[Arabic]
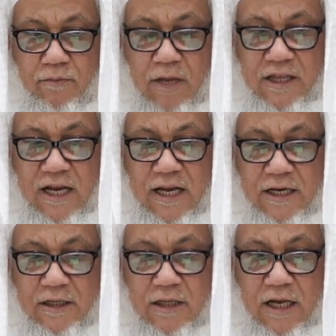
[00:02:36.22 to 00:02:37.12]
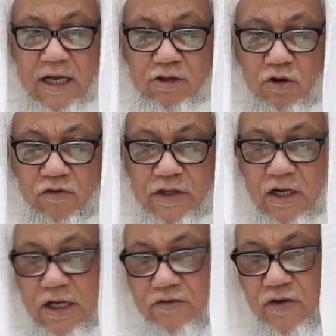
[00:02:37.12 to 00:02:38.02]
مثلا عندنا تحفة
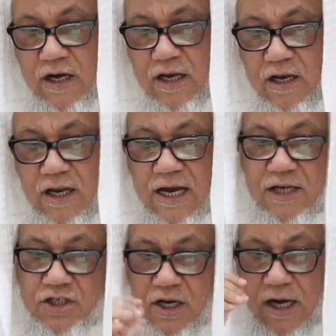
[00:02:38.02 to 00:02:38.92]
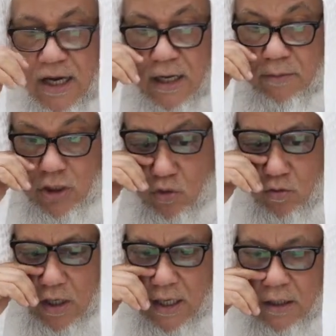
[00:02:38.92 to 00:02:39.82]
الأطفال لها شرحان
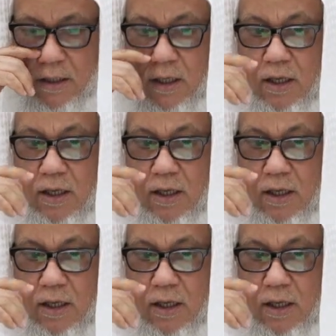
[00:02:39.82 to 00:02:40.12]
مشهوران